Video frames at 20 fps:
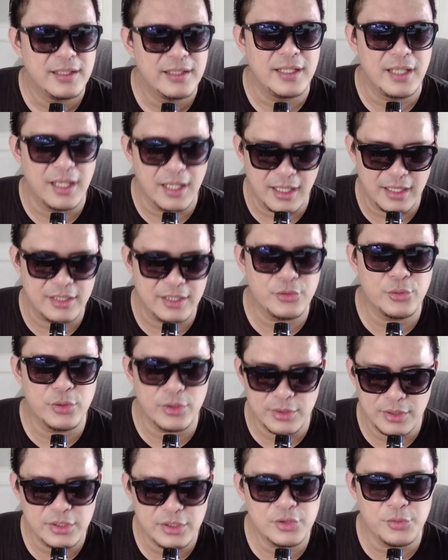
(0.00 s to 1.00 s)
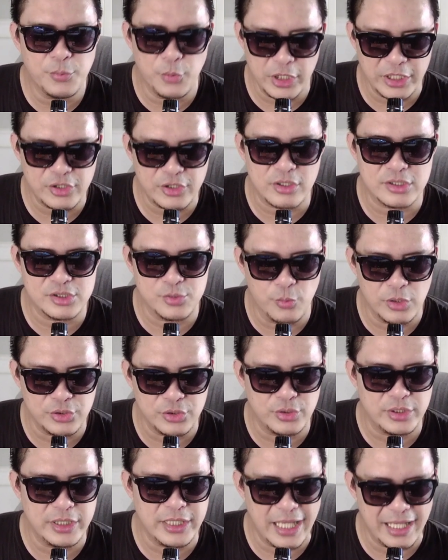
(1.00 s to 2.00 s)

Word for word: Ya itu itu monitor semua tuh di